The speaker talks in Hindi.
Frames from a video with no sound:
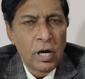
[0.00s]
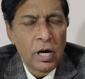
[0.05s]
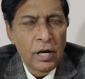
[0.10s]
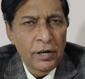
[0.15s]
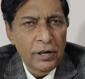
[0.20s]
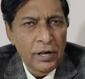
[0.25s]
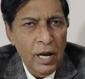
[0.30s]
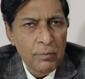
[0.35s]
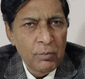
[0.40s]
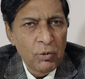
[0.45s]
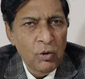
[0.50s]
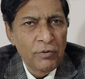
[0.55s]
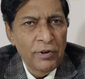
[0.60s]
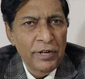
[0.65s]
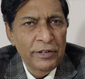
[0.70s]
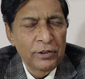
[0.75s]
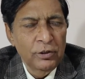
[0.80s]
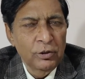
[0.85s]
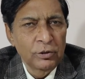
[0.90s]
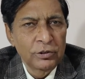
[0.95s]
अगर आपको
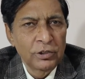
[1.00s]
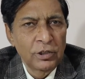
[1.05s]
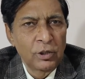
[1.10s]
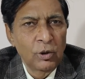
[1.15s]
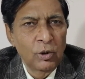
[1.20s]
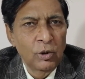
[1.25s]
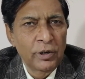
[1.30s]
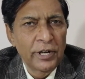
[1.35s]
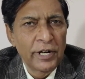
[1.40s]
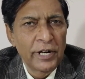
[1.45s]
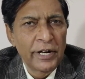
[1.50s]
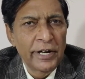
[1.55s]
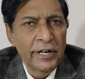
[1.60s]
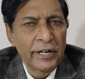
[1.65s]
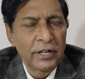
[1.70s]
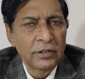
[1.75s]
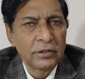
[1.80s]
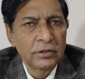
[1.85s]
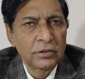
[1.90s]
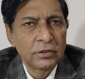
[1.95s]
वेरिकोसिल हो गया
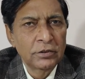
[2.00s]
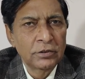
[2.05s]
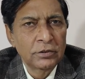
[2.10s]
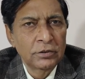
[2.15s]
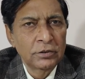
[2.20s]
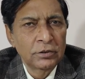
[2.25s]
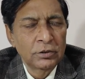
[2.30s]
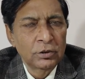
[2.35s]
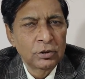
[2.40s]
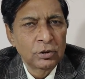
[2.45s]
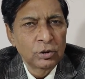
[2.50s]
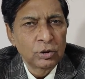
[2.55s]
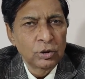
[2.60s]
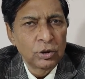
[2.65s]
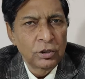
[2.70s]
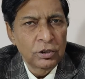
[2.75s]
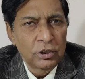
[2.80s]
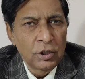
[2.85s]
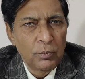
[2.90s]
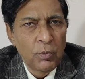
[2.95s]
है
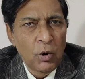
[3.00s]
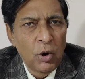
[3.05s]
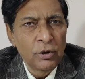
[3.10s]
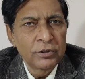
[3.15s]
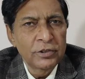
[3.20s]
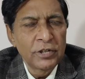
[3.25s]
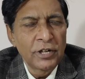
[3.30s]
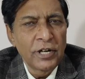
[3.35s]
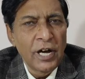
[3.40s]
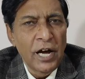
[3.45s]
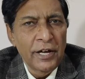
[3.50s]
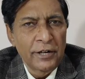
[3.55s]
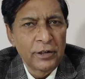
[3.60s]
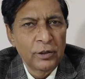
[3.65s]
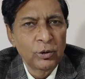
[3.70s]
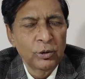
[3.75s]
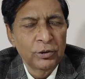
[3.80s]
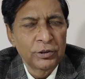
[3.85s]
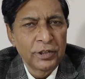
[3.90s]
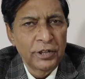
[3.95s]
तो इसके बहुत से
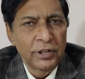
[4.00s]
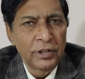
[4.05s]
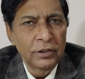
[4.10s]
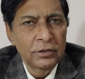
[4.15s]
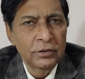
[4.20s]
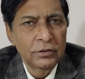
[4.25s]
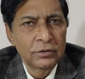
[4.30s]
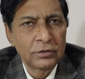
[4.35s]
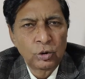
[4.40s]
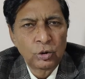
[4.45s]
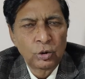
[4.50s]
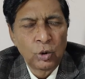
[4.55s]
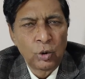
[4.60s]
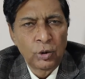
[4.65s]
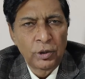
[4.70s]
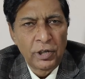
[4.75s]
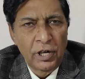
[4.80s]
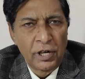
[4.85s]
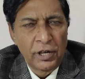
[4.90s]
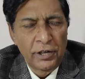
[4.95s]
कारण होते हैं
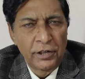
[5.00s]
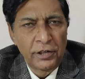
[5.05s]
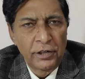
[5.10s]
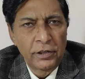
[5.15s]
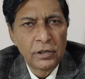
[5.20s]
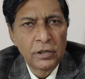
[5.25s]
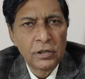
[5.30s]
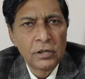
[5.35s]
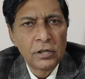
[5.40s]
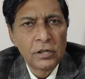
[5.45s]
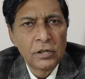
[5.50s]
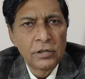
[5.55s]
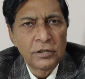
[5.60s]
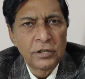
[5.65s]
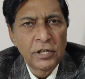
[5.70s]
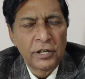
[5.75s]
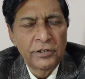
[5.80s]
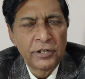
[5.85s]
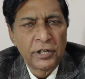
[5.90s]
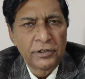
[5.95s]
चोट लगने
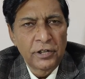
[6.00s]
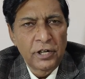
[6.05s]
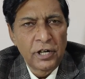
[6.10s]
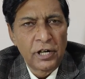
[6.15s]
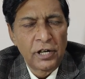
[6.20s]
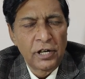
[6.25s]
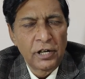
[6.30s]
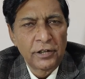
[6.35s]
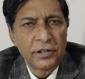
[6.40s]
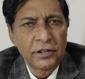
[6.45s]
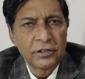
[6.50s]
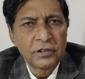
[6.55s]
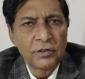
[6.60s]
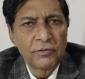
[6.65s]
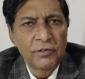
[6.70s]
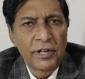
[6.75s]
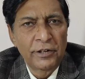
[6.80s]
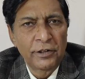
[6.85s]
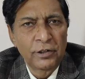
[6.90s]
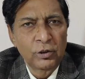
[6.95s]
या झटका लगने से
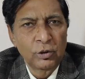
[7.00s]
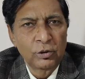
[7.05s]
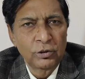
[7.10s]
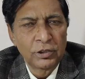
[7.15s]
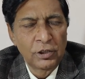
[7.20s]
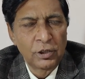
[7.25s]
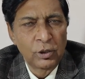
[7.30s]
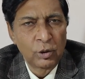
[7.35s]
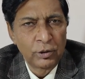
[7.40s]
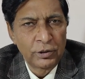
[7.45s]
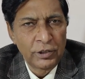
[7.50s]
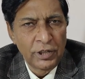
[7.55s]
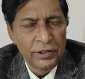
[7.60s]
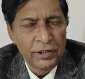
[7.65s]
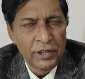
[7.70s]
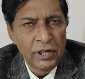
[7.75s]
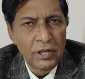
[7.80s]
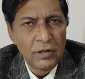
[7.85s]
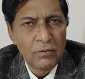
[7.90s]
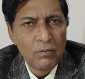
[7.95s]
वेरिकोसिल हो
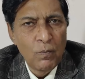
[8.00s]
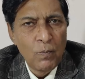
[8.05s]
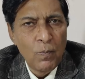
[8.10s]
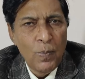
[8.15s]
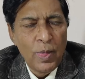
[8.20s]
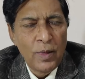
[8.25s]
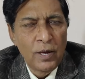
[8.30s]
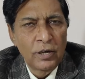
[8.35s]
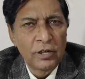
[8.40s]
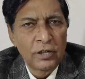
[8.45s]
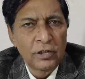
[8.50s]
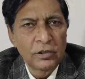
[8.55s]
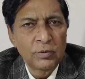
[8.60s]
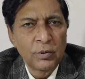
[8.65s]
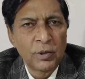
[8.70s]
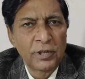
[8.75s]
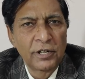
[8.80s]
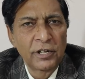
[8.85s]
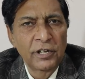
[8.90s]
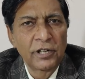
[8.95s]
जाता है
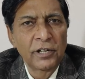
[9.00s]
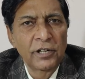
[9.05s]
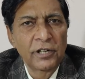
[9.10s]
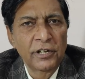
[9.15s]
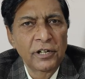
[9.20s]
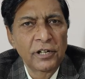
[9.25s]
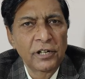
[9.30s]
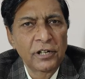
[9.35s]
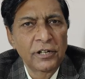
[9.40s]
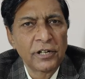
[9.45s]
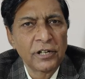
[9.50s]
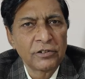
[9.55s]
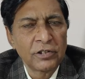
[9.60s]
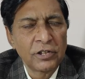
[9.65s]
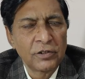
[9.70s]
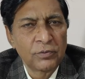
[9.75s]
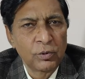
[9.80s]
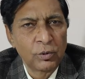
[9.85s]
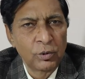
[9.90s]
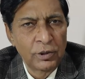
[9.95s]
इसमें नीली नीली
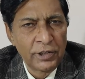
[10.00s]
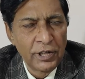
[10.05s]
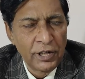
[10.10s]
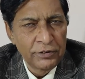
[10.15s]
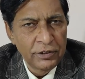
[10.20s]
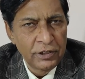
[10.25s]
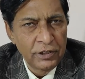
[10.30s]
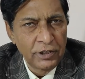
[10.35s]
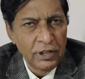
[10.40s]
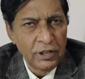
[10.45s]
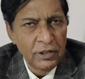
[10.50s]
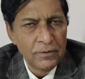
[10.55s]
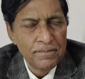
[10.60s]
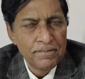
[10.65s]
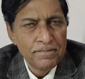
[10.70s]
नसें फूल जाती है